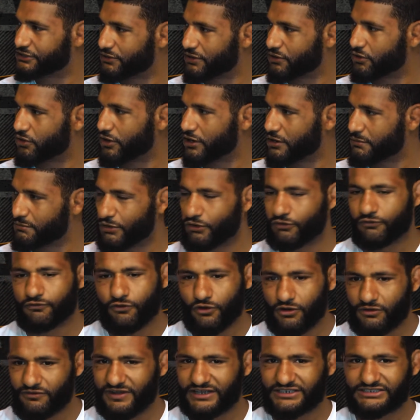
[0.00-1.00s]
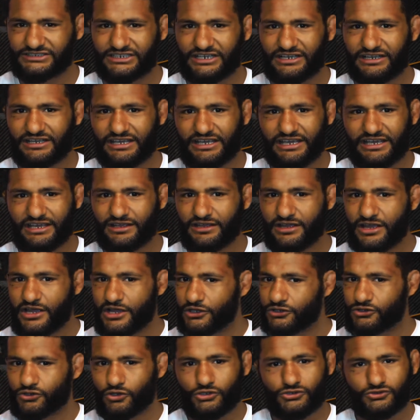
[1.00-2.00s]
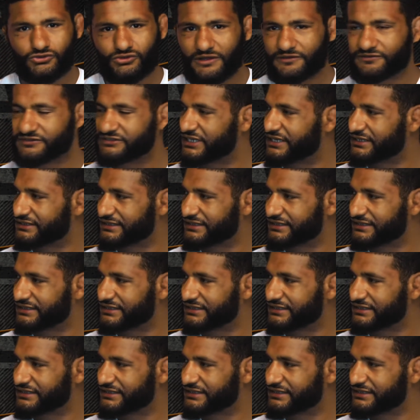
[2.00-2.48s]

Brasil agora, meu foco vai ser aqui, todos os UFC